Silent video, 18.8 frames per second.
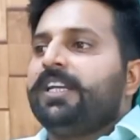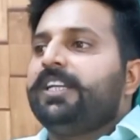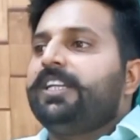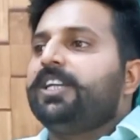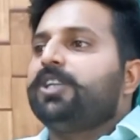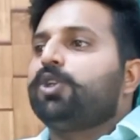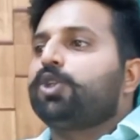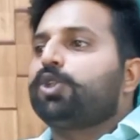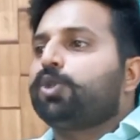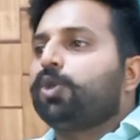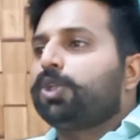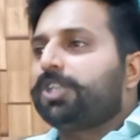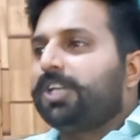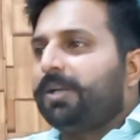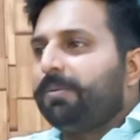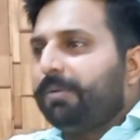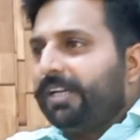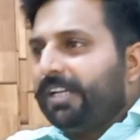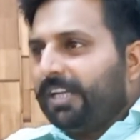कि ये जो
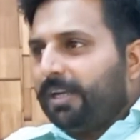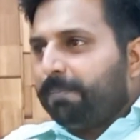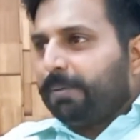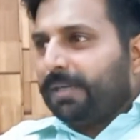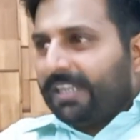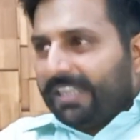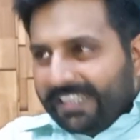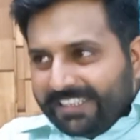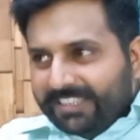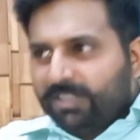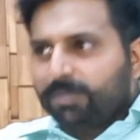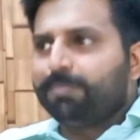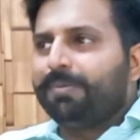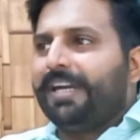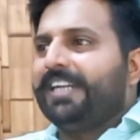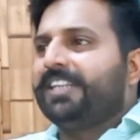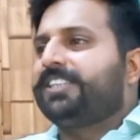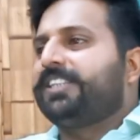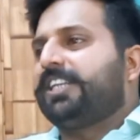सोशल मीडिया पर इस
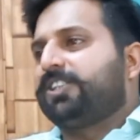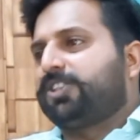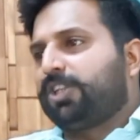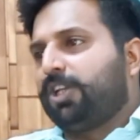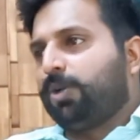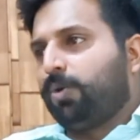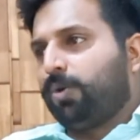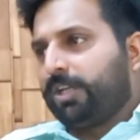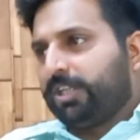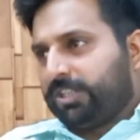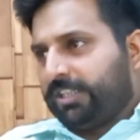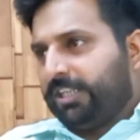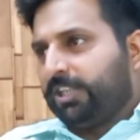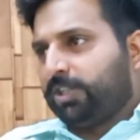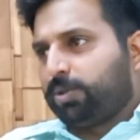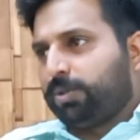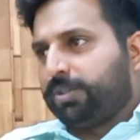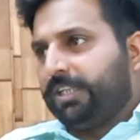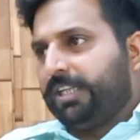माइंडसेट से लोग इस
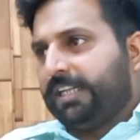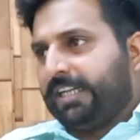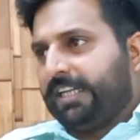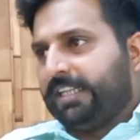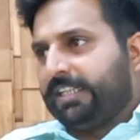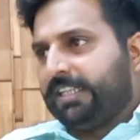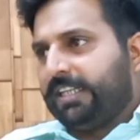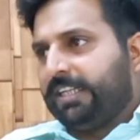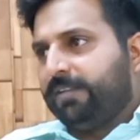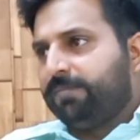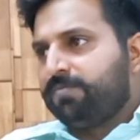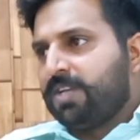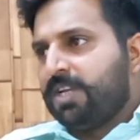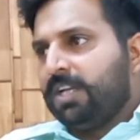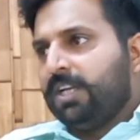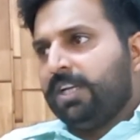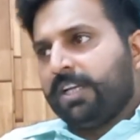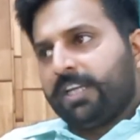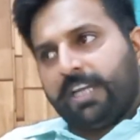केस को देख रहे थे
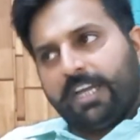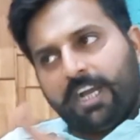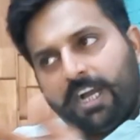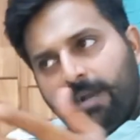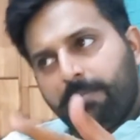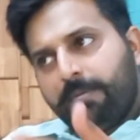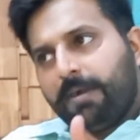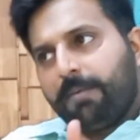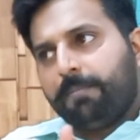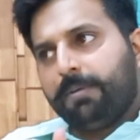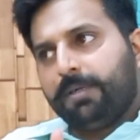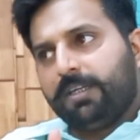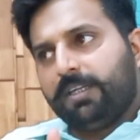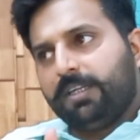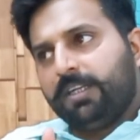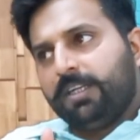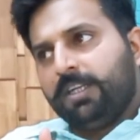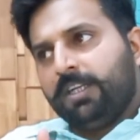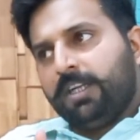कि हम अब
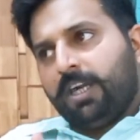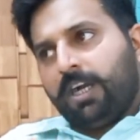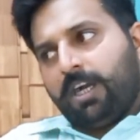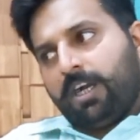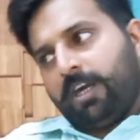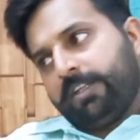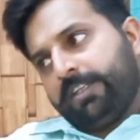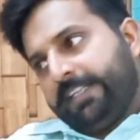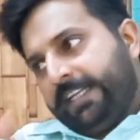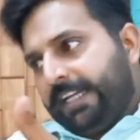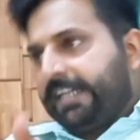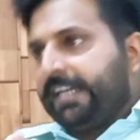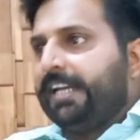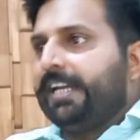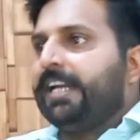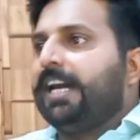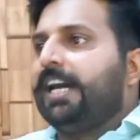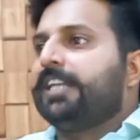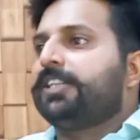आ, देख
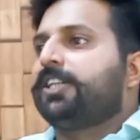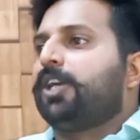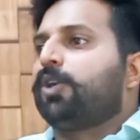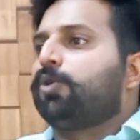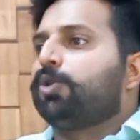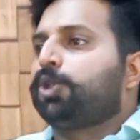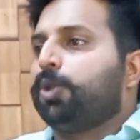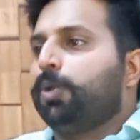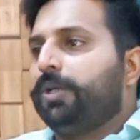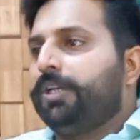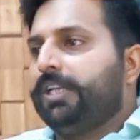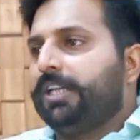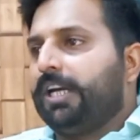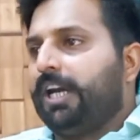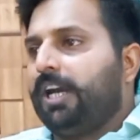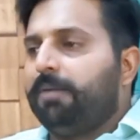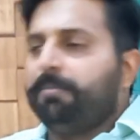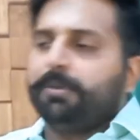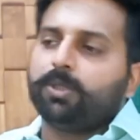रहे हैं आजकल कुछ हो ही नहीं
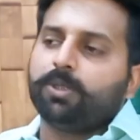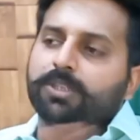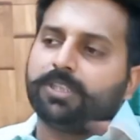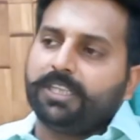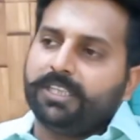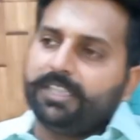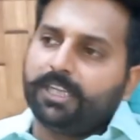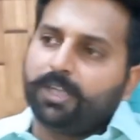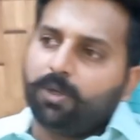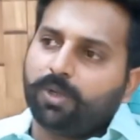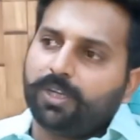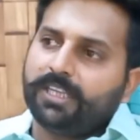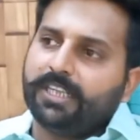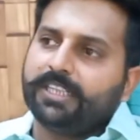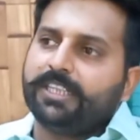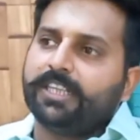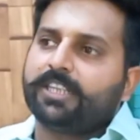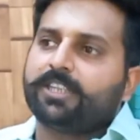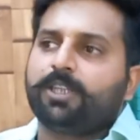रहा हमें तो इतनी देर हो गई
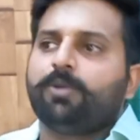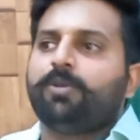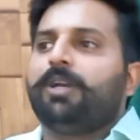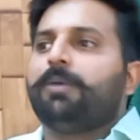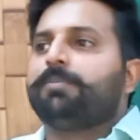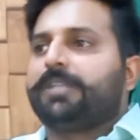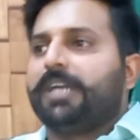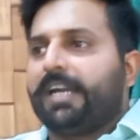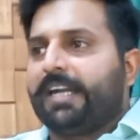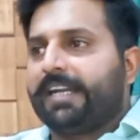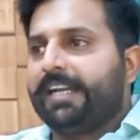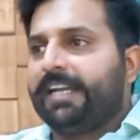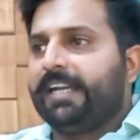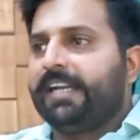है देखते हुए हम थक गए